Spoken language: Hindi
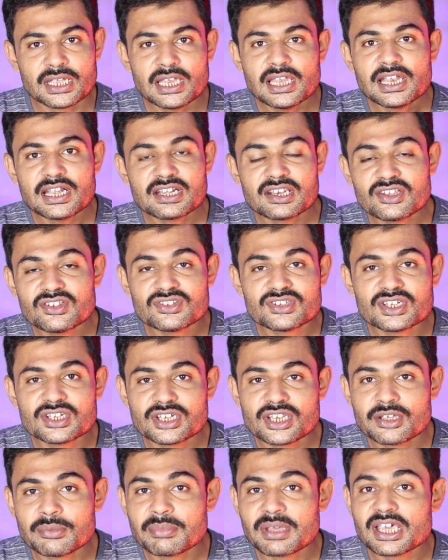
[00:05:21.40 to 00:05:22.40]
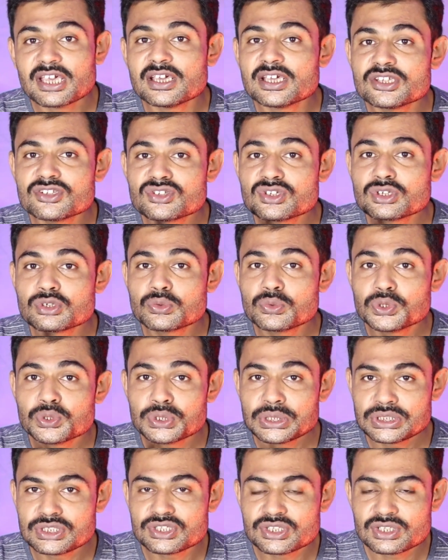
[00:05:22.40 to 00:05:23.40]
इलेक्ट्रिसिटी में ऐसी
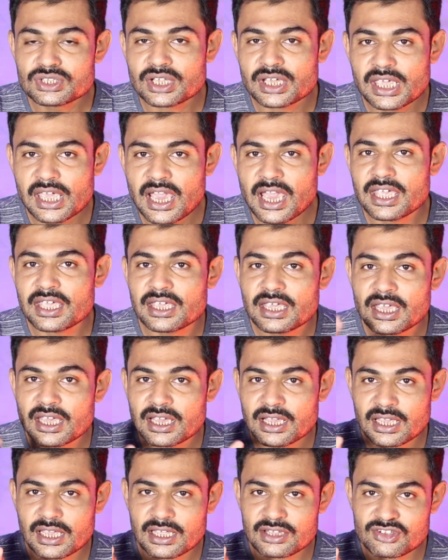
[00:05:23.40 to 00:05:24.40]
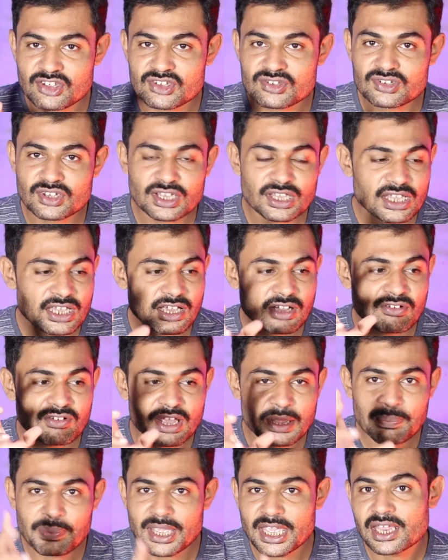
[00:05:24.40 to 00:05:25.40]
कोई चीज़ नहीं आई है कि जैसे कि एक
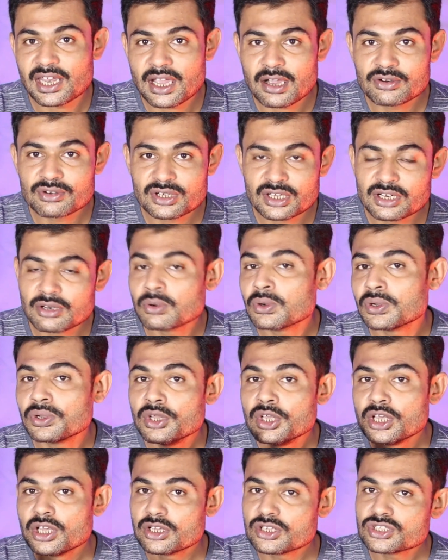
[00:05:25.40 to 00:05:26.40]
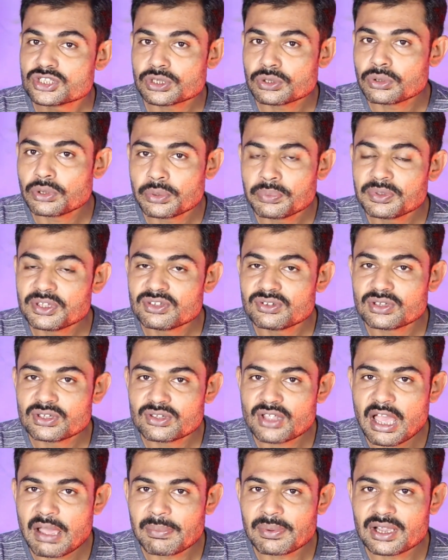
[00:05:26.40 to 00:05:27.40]
वाईफाई राउटर हो ऐसी कोई भी
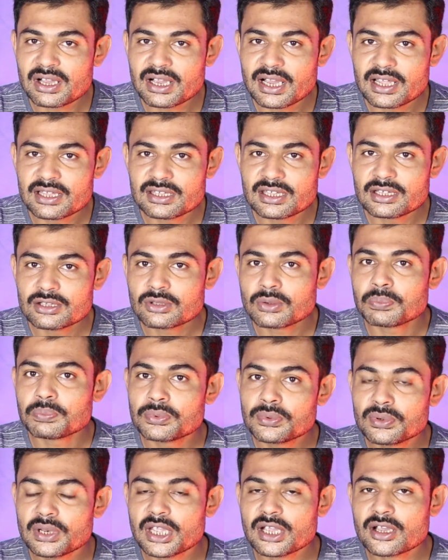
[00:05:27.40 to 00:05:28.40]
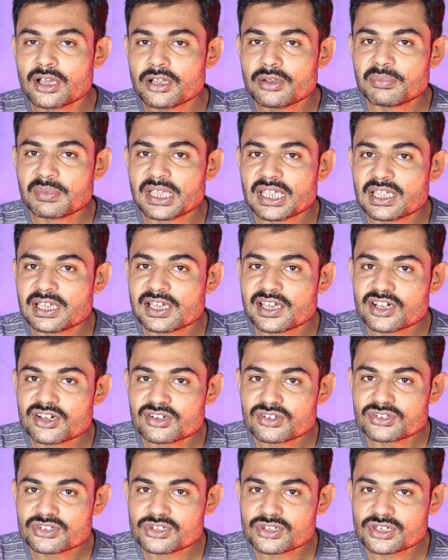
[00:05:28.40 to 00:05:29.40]
चीज़ आप लगा दें तो पूरे घर में
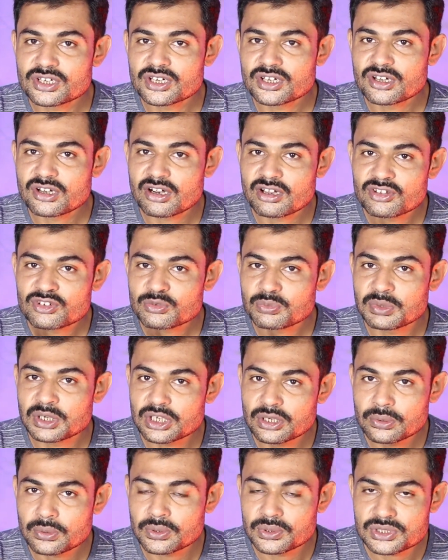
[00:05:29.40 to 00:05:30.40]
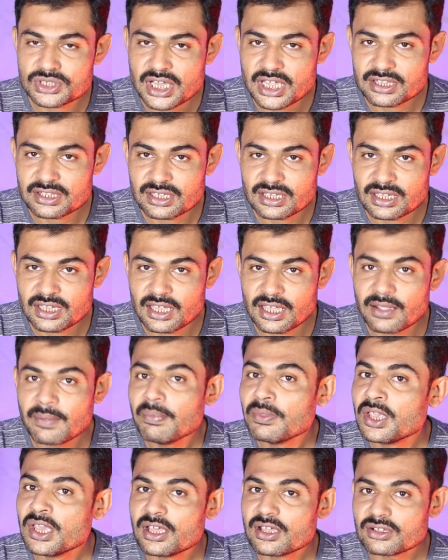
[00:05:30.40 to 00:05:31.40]
इलेक्ट्रिसिटी ट्रांसमिट हो जाती है
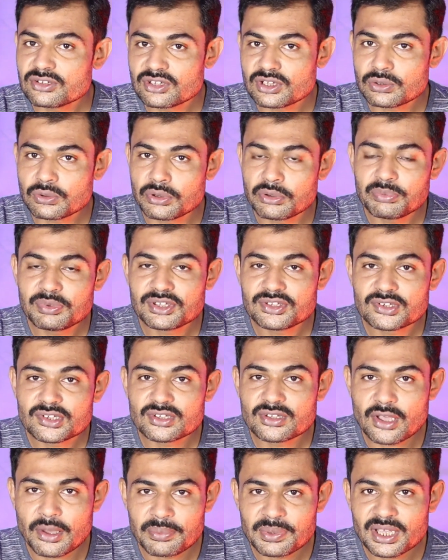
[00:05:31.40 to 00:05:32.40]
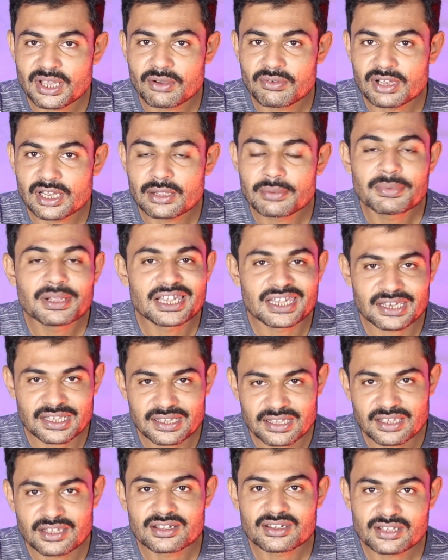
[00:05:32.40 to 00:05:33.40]
ऐसी कोई भी चीज़ अभी अवेलेबल
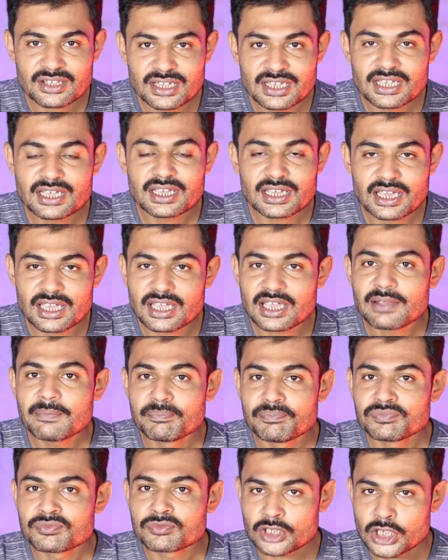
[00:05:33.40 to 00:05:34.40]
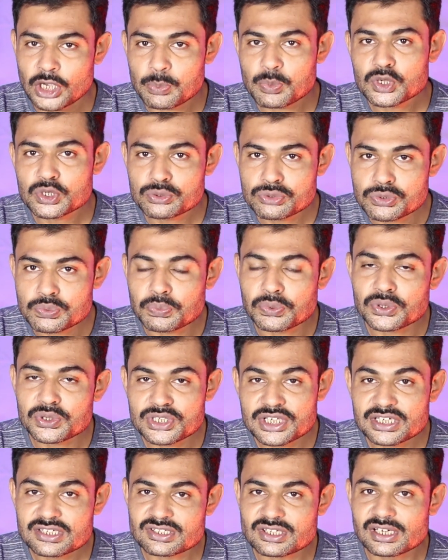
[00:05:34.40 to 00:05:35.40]
नहीं है ठीक है और फिर कुछ
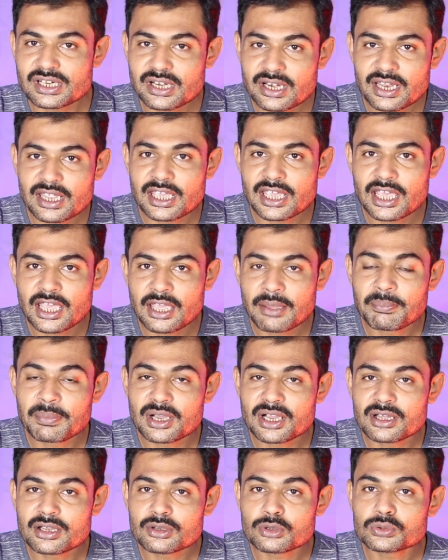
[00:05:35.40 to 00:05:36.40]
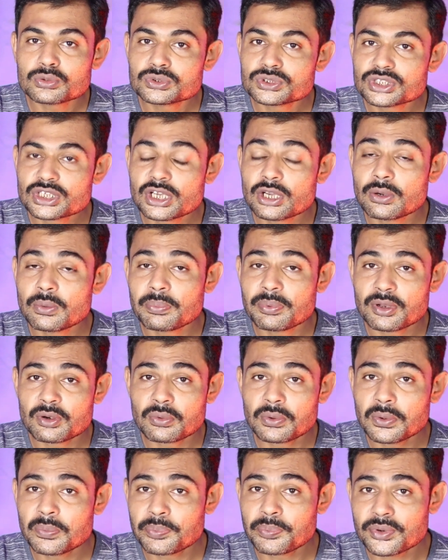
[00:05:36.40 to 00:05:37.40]
प्रोजेक्ट चल रही है मगर उसके ऊपर
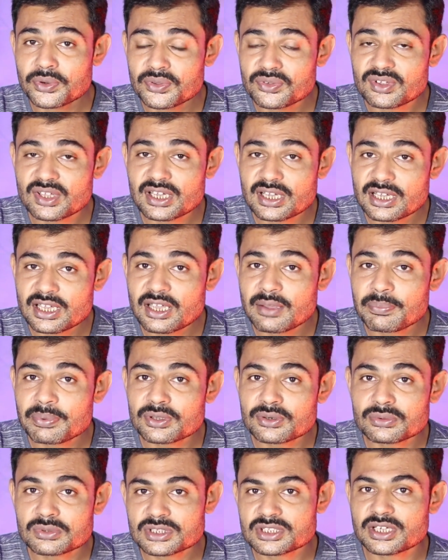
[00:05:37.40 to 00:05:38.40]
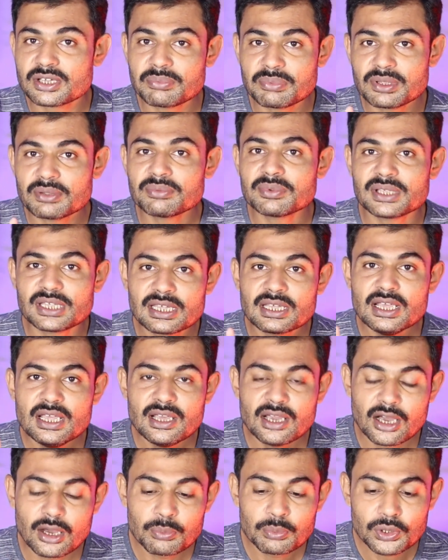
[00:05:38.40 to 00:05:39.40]
वो प्रोजेक्ट के भरोसे भी भी
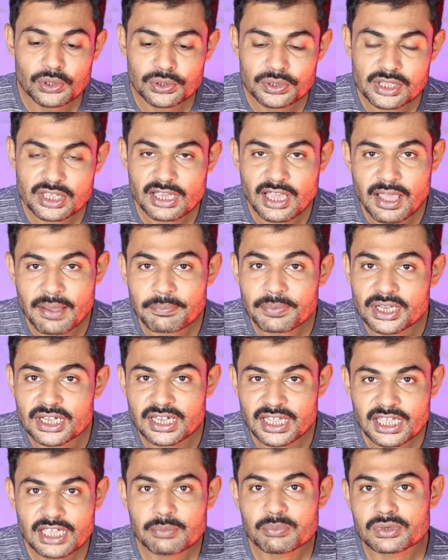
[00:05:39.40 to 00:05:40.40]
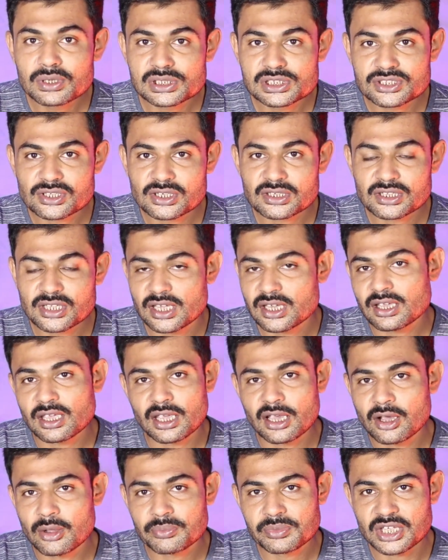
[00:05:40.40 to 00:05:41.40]
हम लोग यहाँ पे नहीं बोल सकते कि
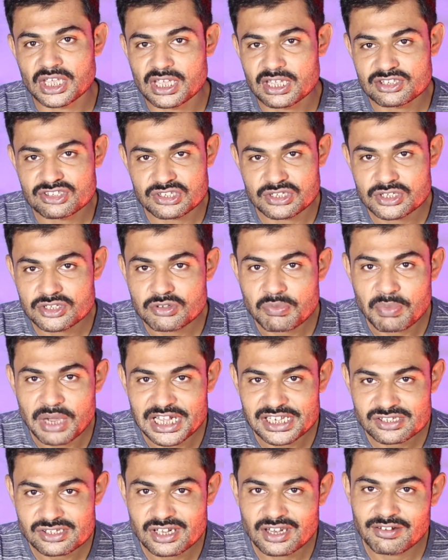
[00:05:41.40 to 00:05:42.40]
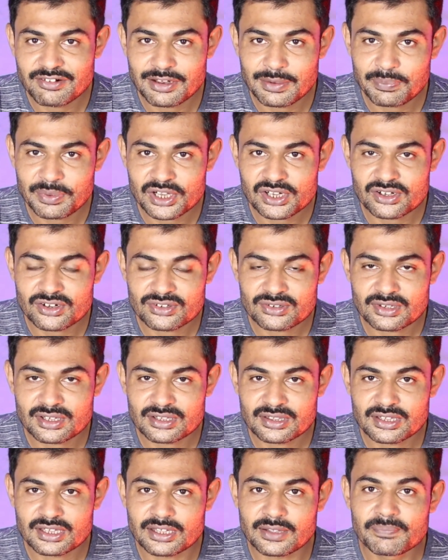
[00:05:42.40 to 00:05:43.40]
हम ये चीज़ मास लेवल पे कर
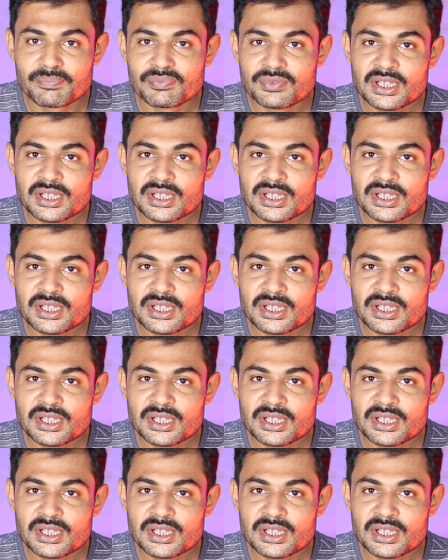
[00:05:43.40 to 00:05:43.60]
सकते